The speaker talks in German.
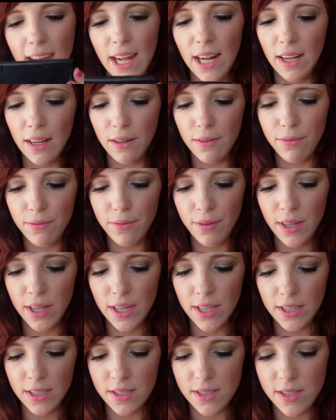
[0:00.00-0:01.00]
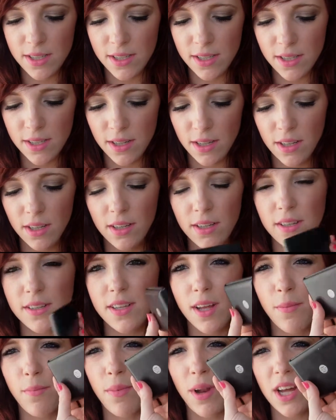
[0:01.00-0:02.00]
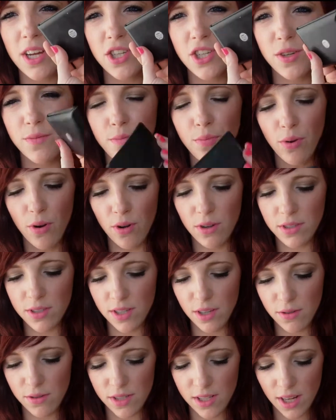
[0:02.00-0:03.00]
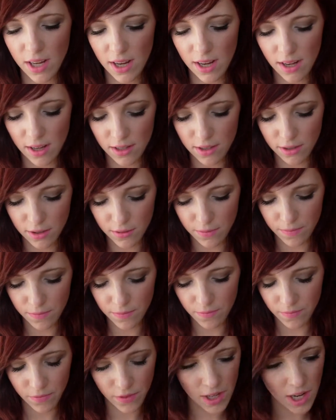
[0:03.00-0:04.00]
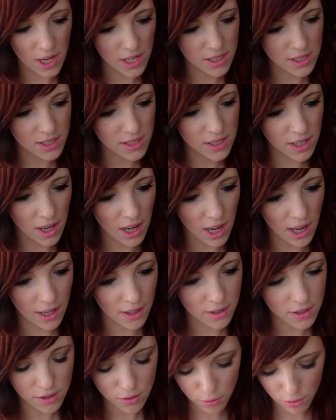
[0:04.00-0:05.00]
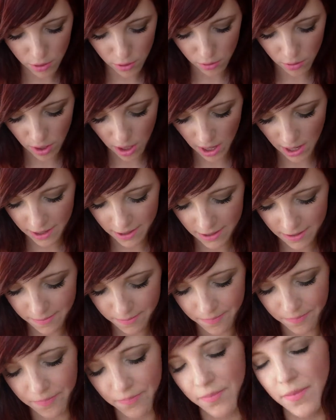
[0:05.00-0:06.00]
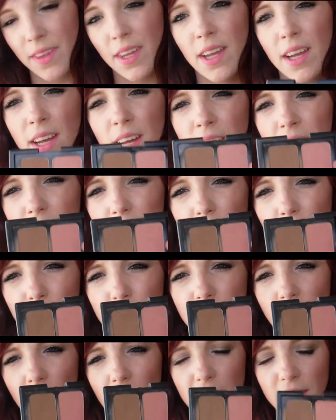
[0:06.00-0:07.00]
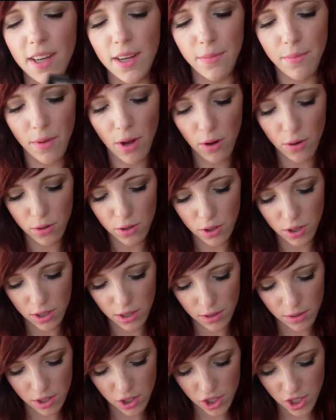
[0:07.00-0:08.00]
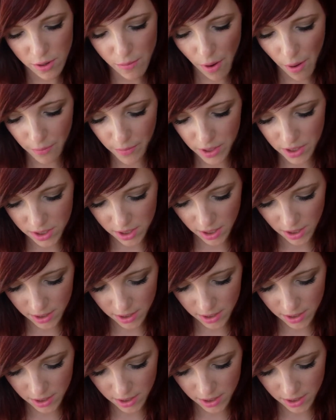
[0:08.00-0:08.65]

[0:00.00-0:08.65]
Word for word: Elf. Das ist äh, dieser Blush in Bronze aus der, ähm, wie heißt diese Reihe? Studio-Reihe. Genau, und der hat eben auch äh, Schimmer mit